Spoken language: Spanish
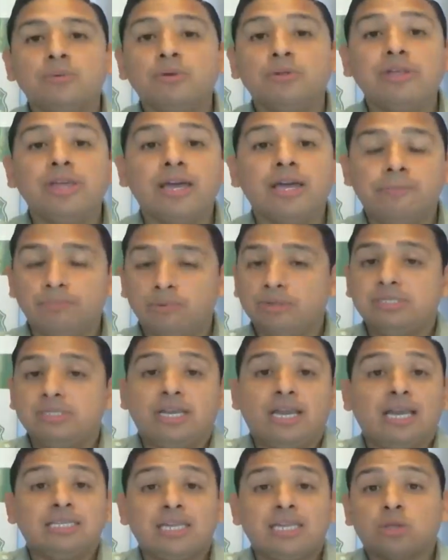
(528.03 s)
días, por si es
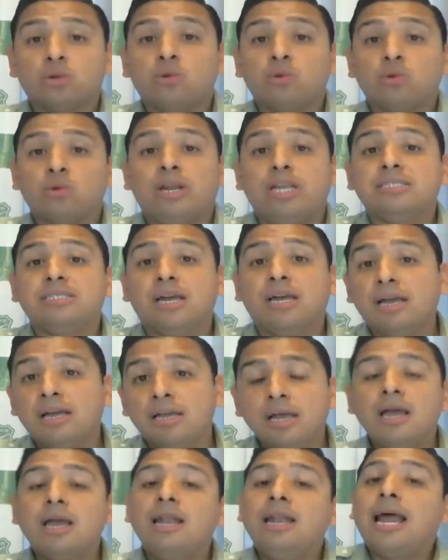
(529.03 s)
que se actualiza
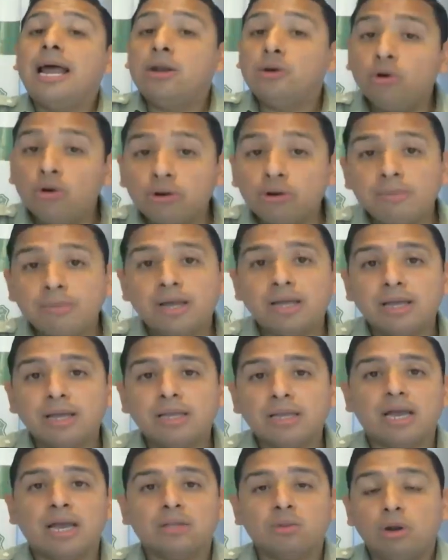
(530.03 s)
la norma
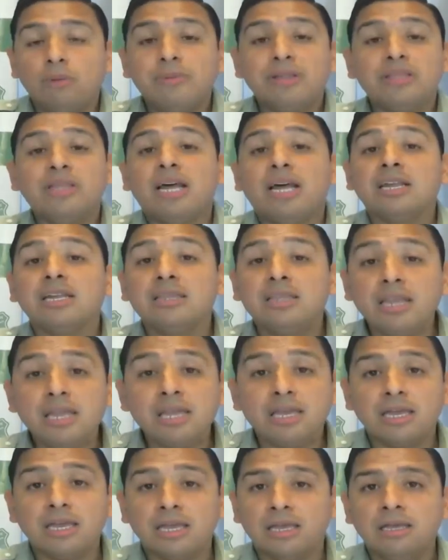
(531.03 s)
que actualmente la
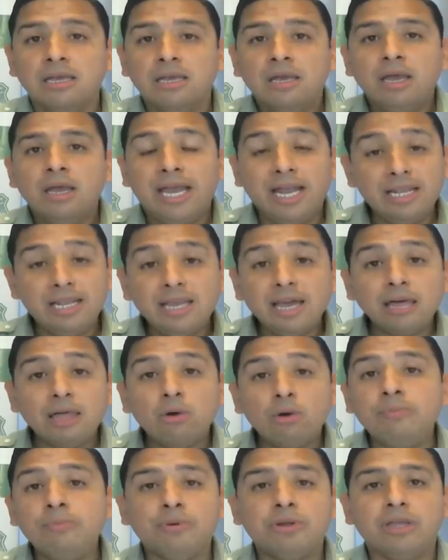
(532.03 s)
restringe. El día
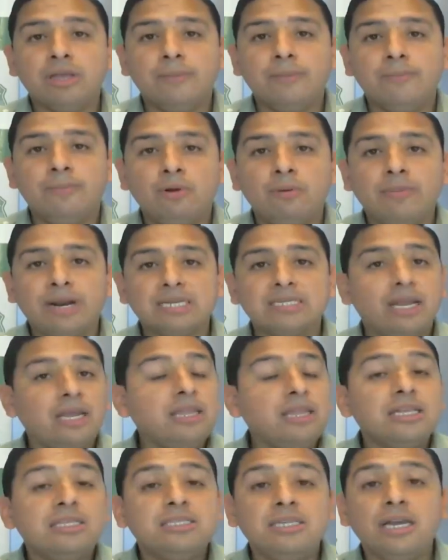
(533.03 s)
de hoy, por ejemplo, para
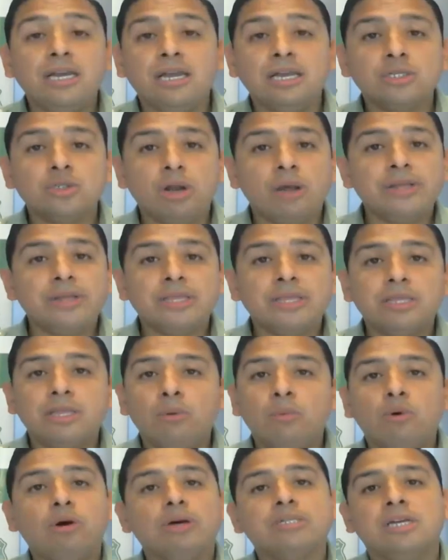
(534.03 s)
salir de Chile solamente
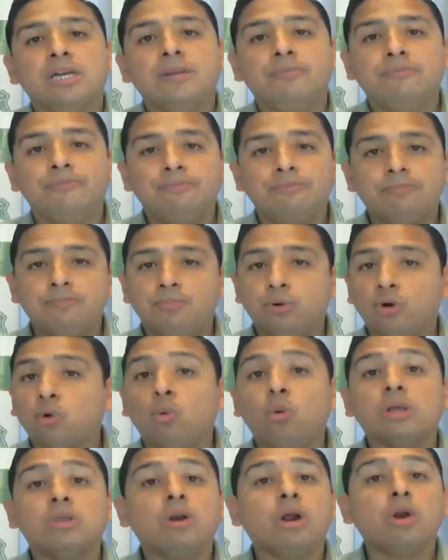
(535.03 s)
lo puedo hacer
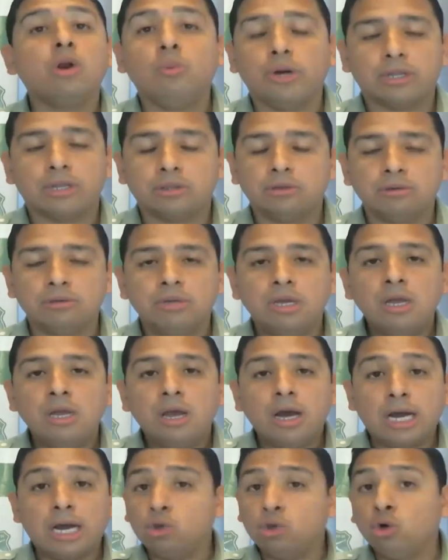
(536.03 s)
por cuatro aeropuertos.
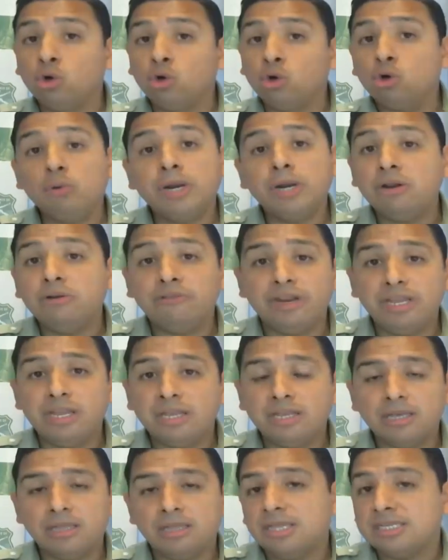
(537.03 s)
Arturo Marino
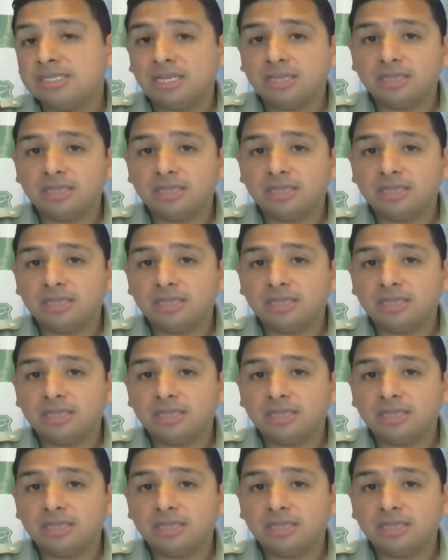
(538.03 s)
Benítez desde